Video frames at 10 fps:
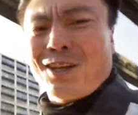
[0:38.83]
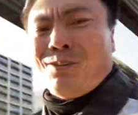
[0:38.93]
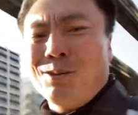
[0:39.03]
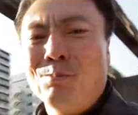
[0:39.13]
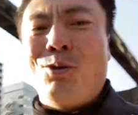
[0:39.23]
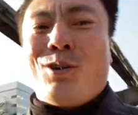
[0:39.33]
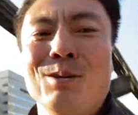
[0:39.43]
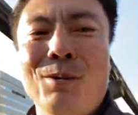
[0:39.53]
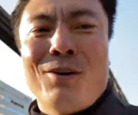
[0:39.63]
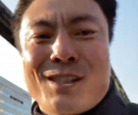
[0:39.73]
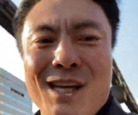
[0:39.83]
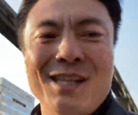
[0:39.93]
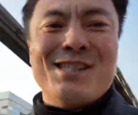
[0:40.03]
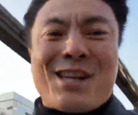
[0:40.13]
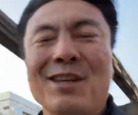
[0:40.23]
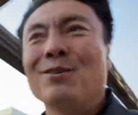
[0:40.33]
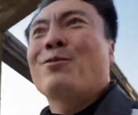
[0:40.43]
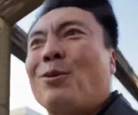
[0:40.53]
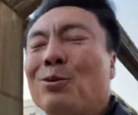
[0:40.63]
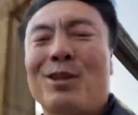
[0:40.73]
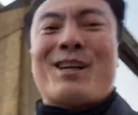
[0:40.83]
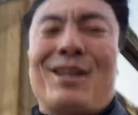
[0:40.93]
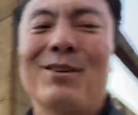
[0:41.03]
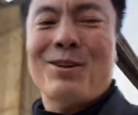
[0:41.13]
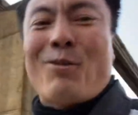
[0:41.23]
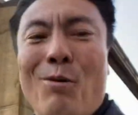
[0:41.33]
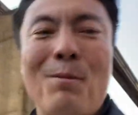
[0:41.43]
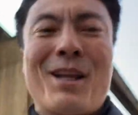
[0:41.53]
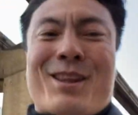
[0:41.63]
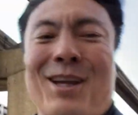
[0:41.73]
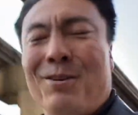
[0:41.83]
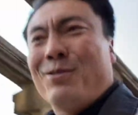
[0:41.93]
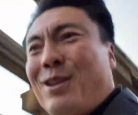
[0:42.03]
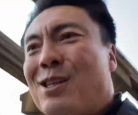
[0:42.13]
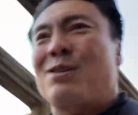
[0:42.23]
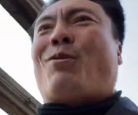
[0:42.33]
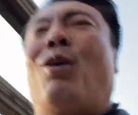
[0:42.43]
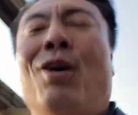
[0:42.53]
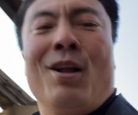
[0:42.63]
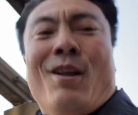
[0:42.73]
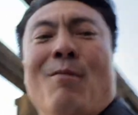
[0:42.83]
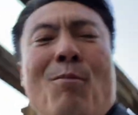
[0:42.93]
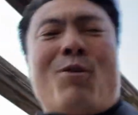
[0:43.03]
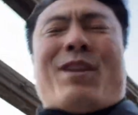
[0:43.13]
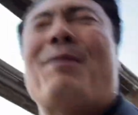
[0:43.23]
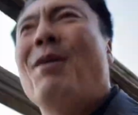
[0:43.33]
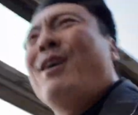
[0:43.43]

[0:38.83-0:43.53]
のに、もう今は全然言うこと聞かなくて困ってるんですと。もう生意